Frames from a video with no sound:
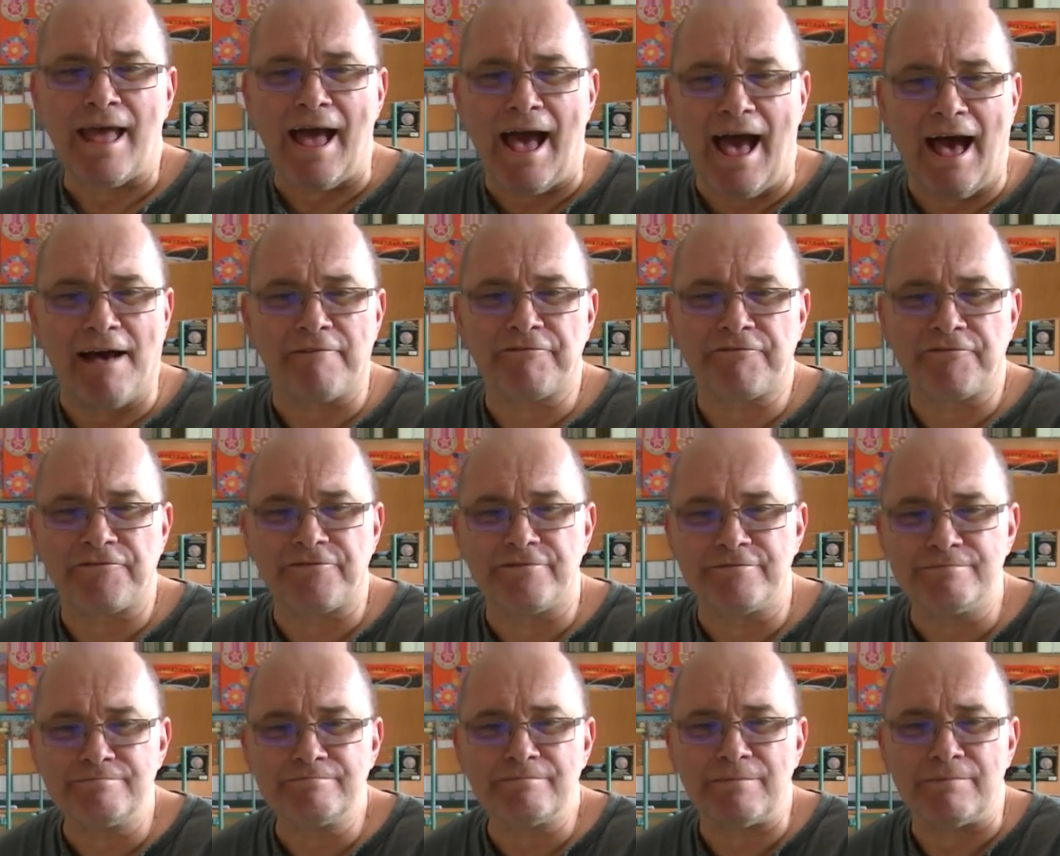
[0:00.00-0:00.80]

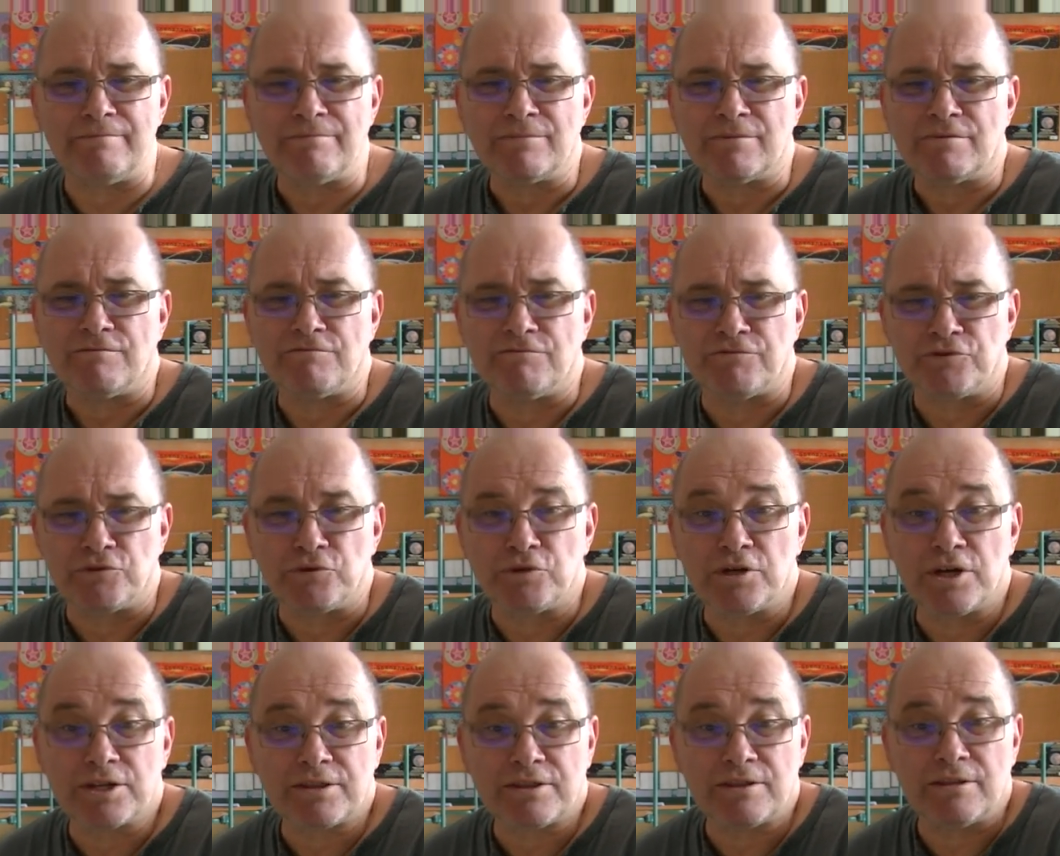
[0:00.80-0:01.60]
Affen
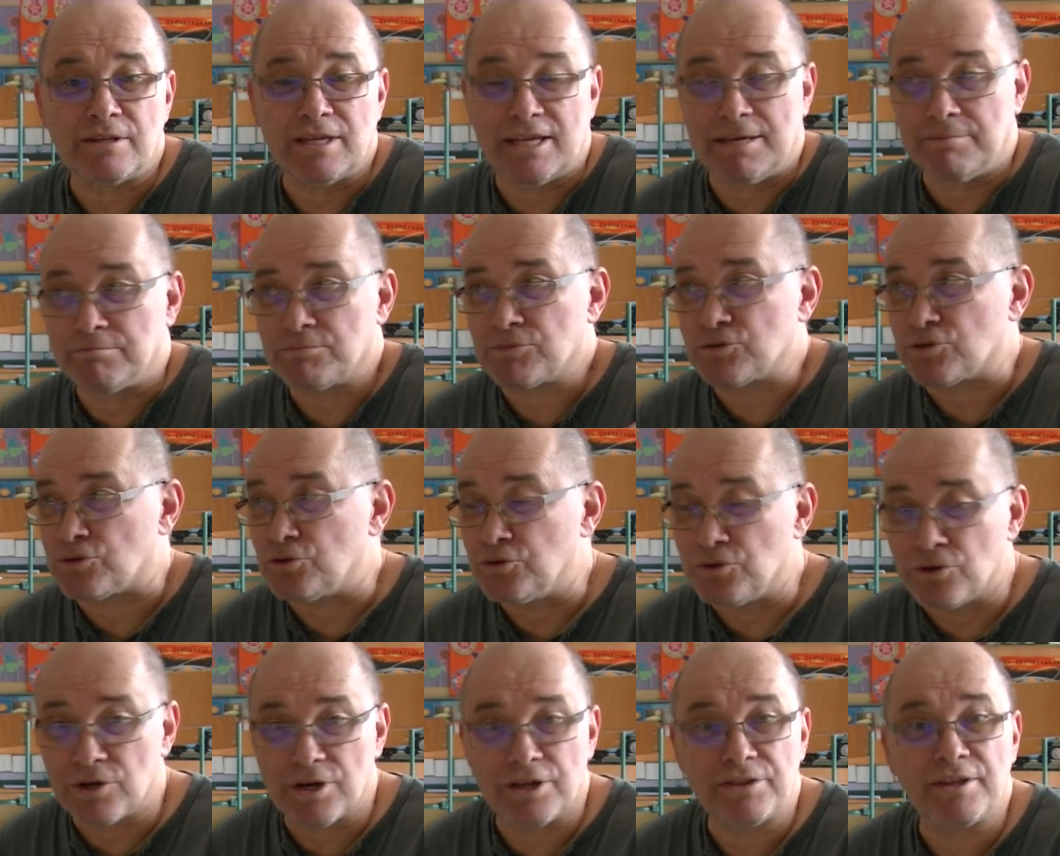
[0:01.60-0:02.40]
würden im
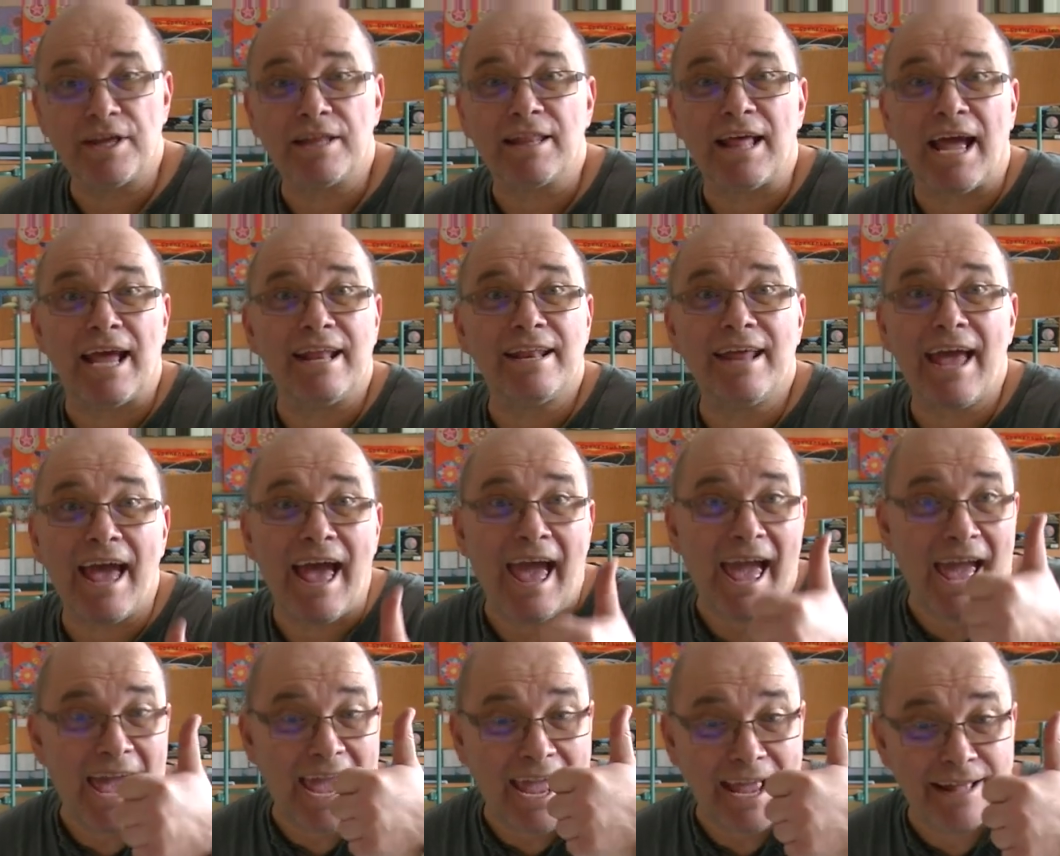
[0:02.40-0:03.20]
Turnen eine
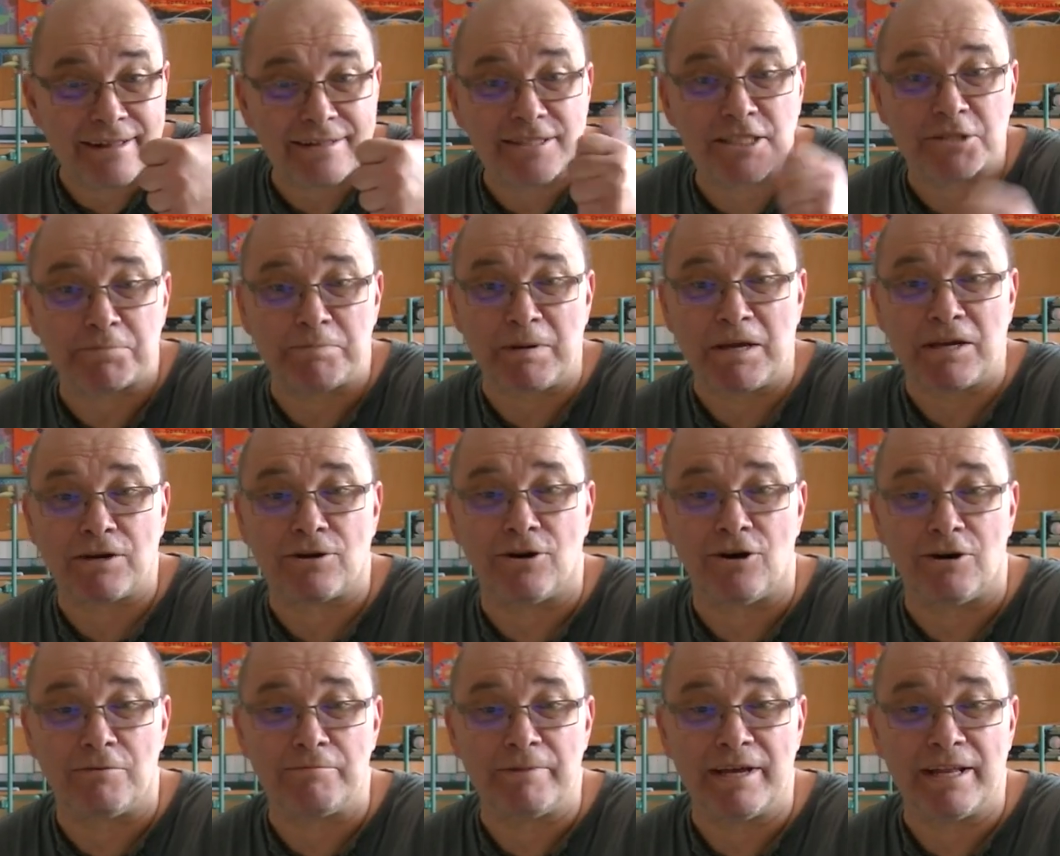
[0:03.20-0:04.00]
Eins
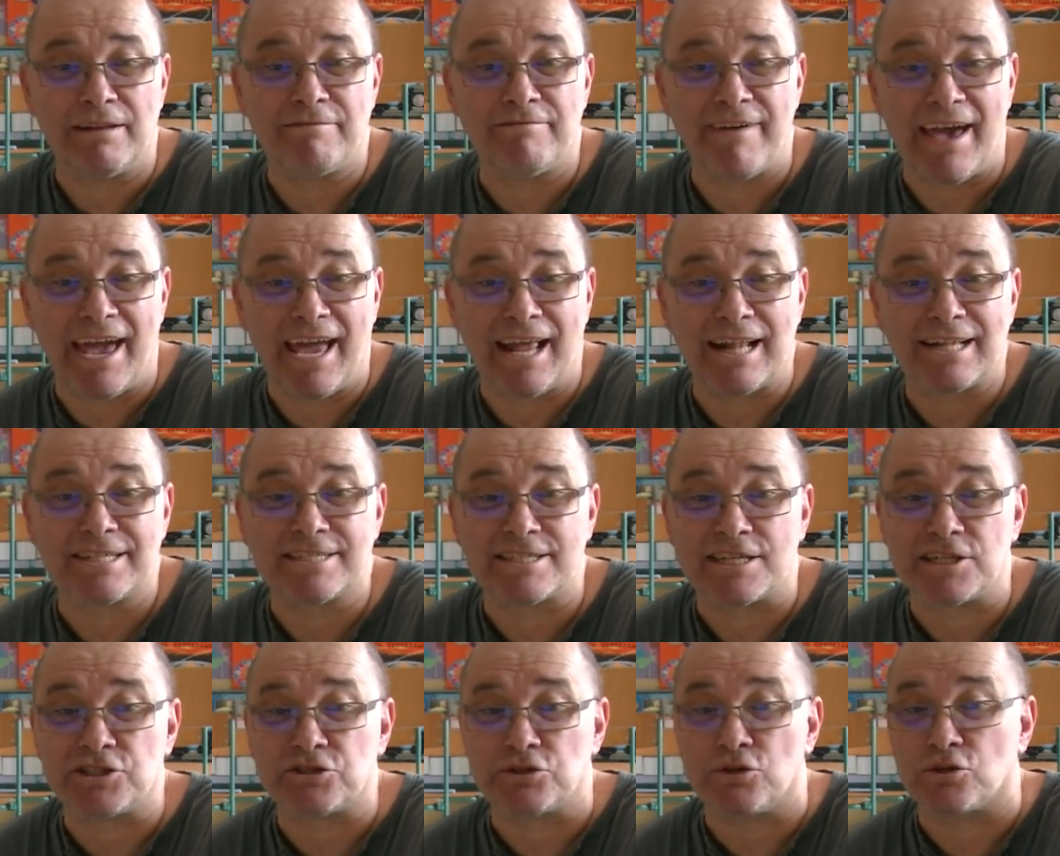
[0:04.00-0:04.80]
bekommen, weil
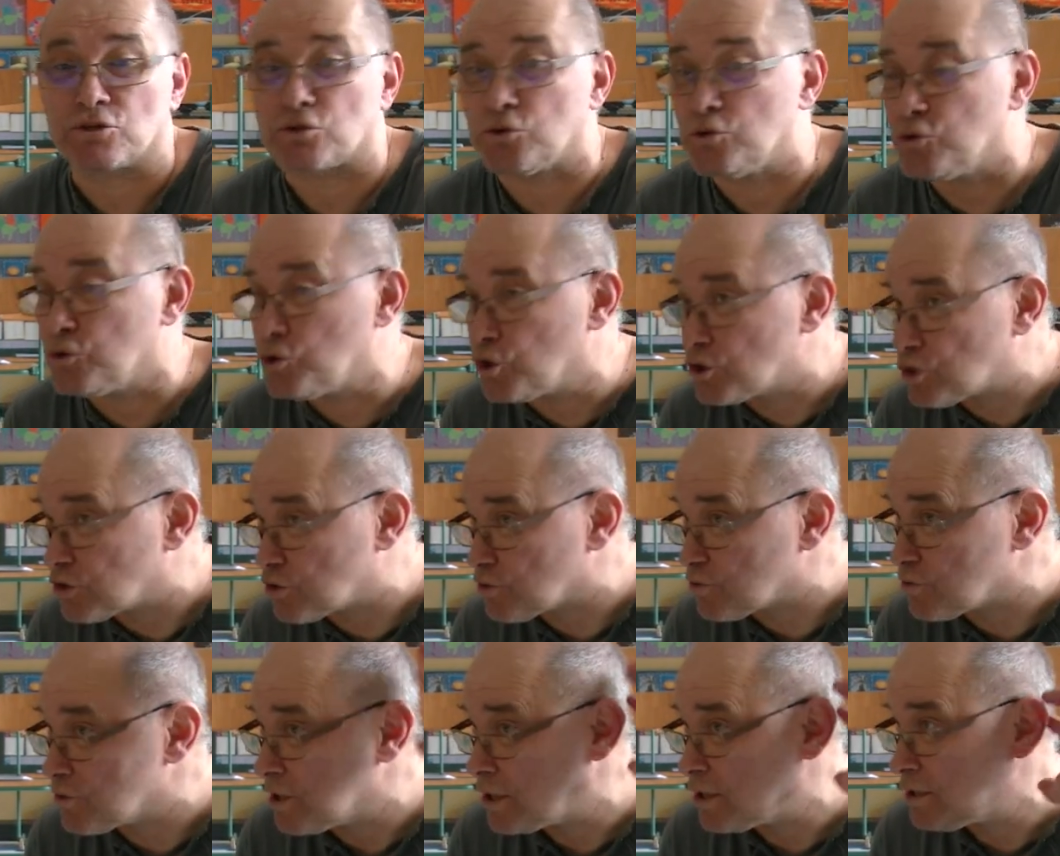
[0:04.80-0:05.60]
sie so
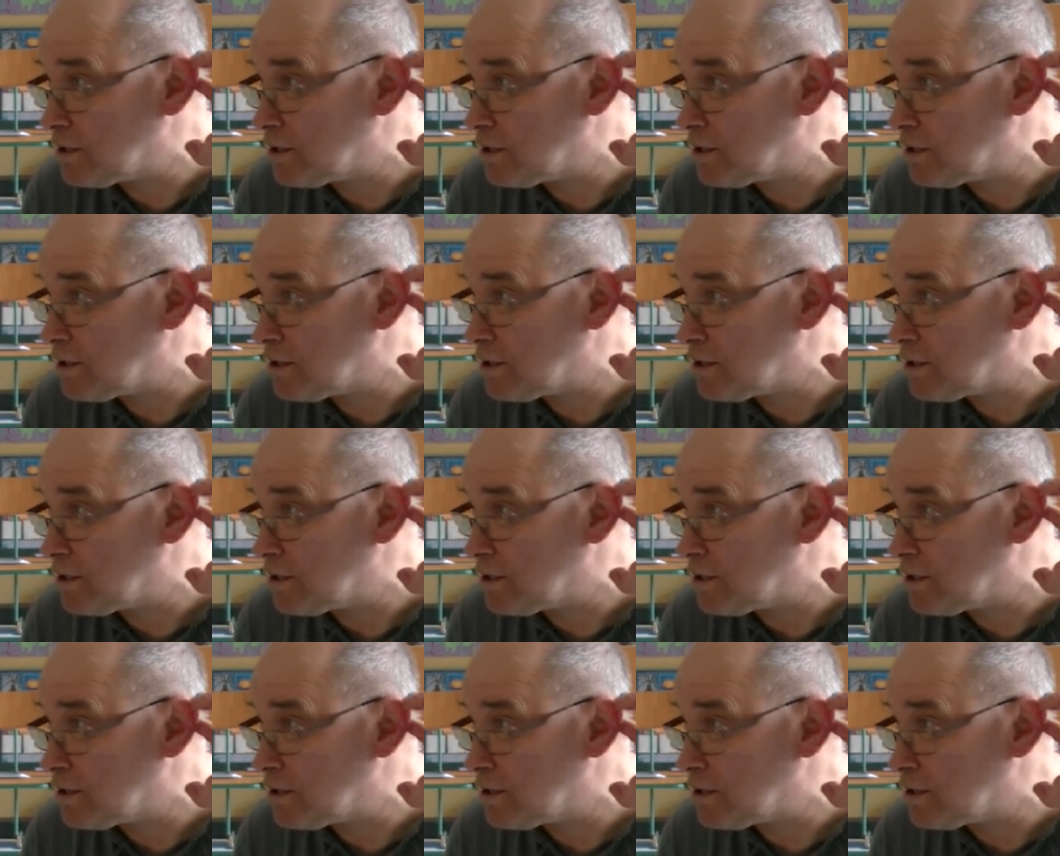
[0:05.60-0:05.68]
gut